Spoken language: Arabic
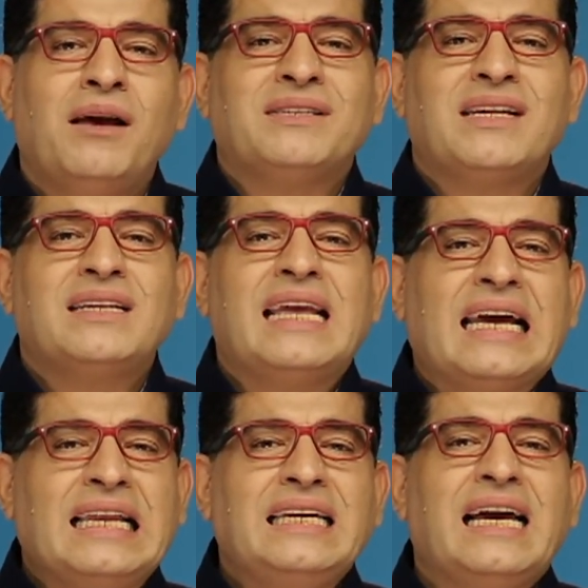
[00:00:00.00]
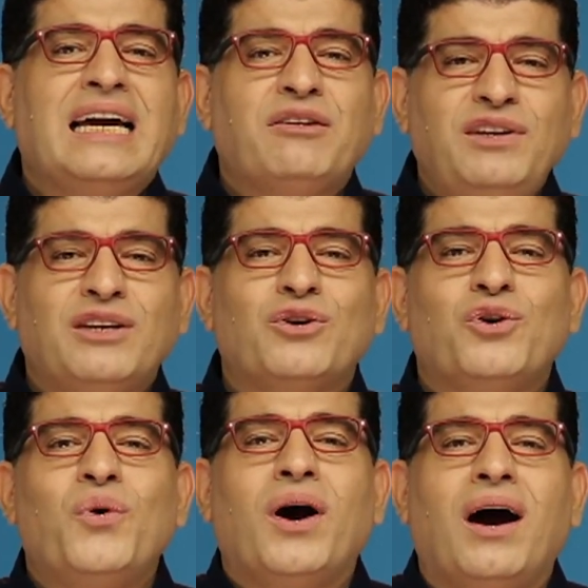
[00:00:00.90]
بس اذا داخلين عارفين انه
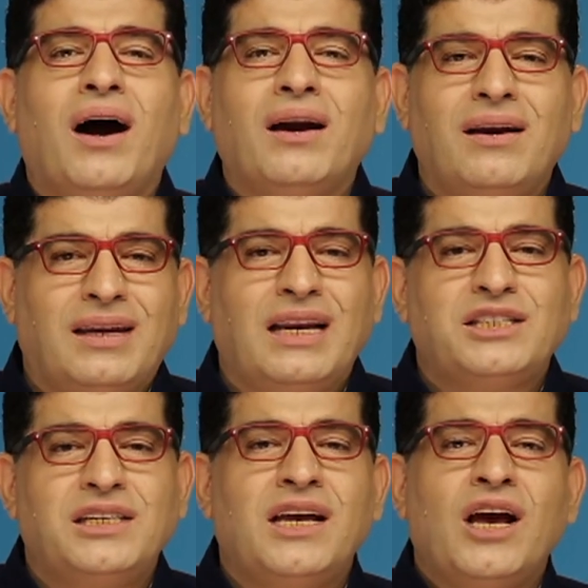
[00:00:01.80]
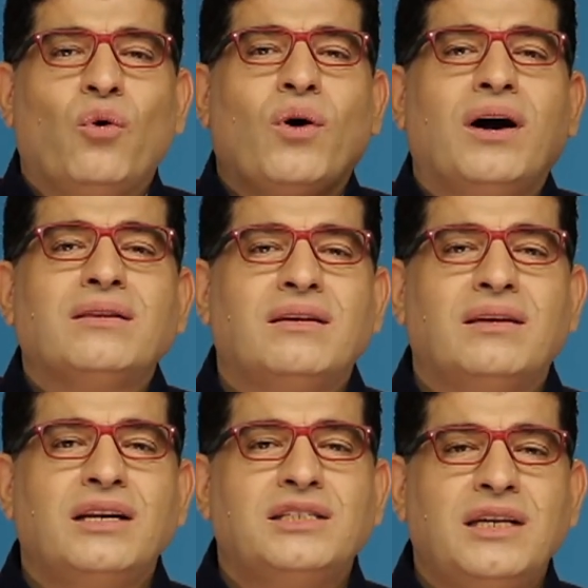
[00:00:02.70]
هو قرر كل شيء وخطط
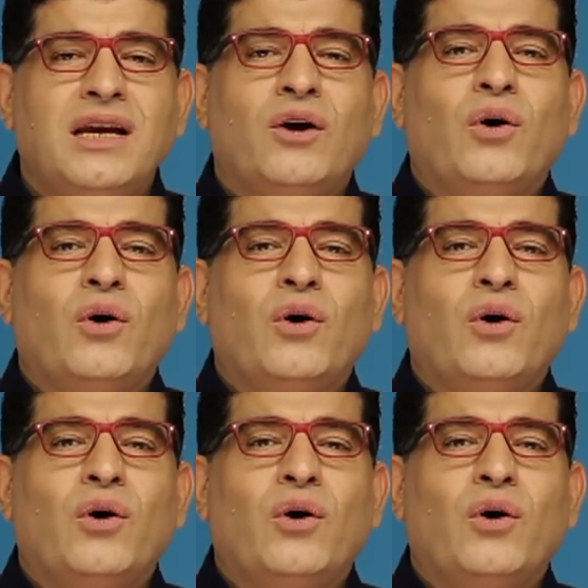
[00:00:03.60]
كل شيء